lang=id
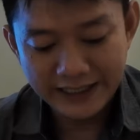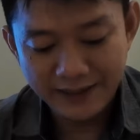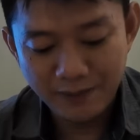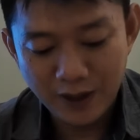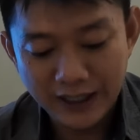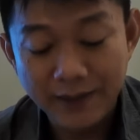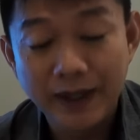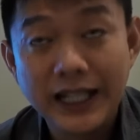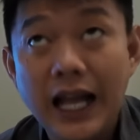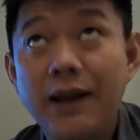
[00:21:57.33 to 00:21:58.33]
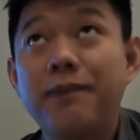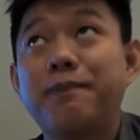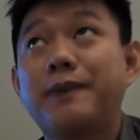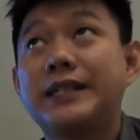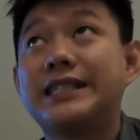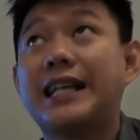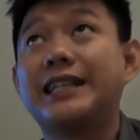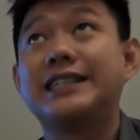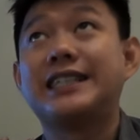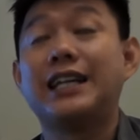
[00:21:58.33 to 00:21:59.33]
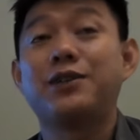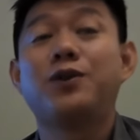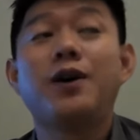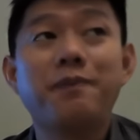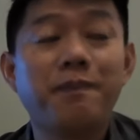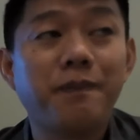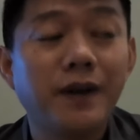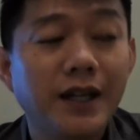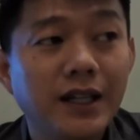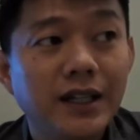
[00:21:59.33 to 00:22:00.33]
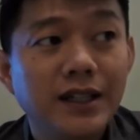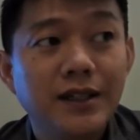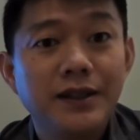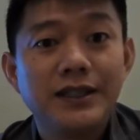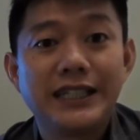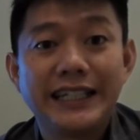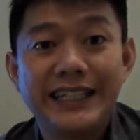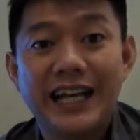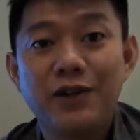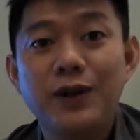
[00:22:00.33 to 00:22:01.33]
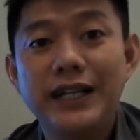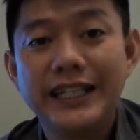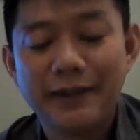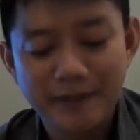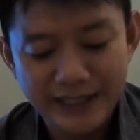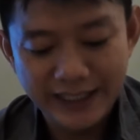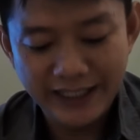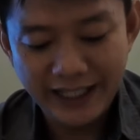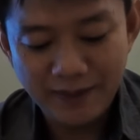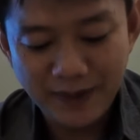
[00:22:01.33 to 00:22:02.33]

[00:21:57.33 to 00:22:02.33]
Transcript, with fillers: kesimpulan gimana kesan-kesan gue cerita gue nginep di sini yang